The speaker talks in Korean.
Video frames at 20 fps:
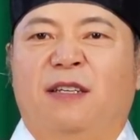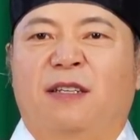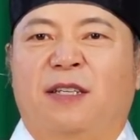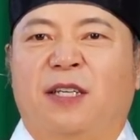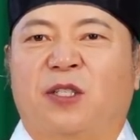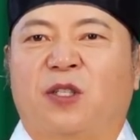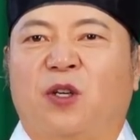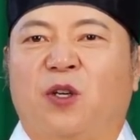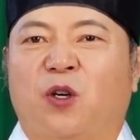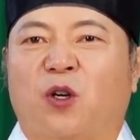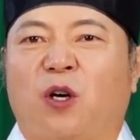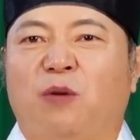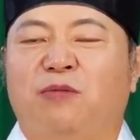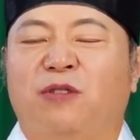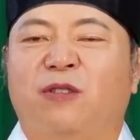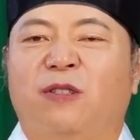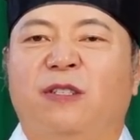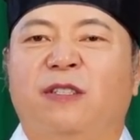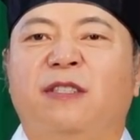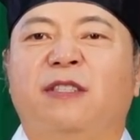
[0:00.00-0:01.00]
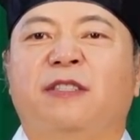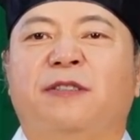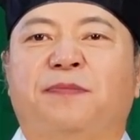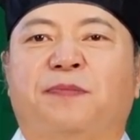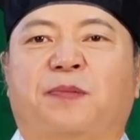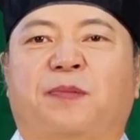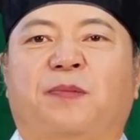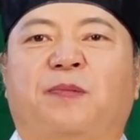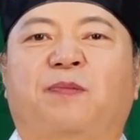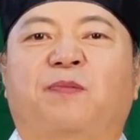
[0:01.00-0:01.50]
그래서 여러분은
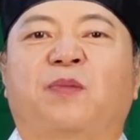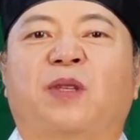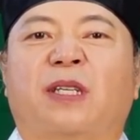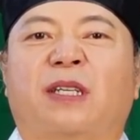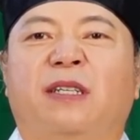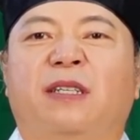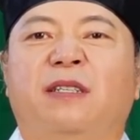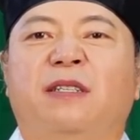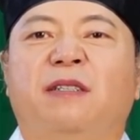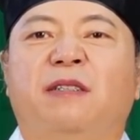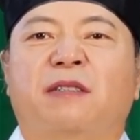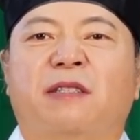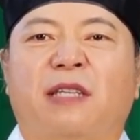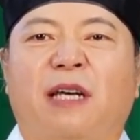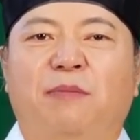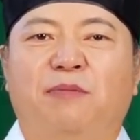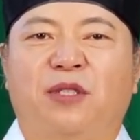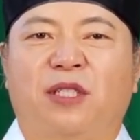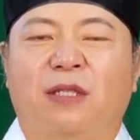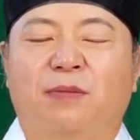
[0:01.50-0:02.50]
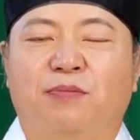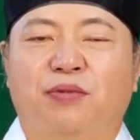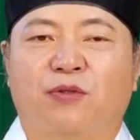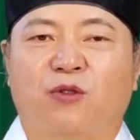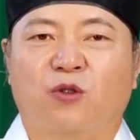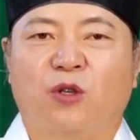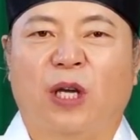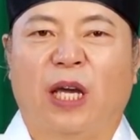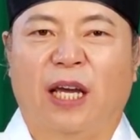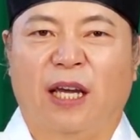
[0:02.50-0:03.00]
그
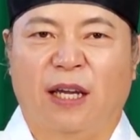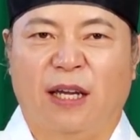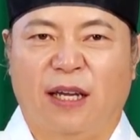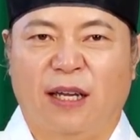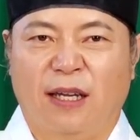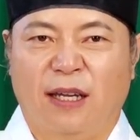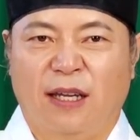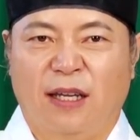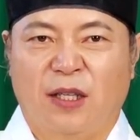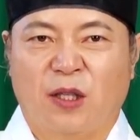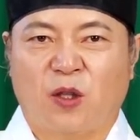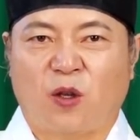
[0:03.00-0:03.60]
30%의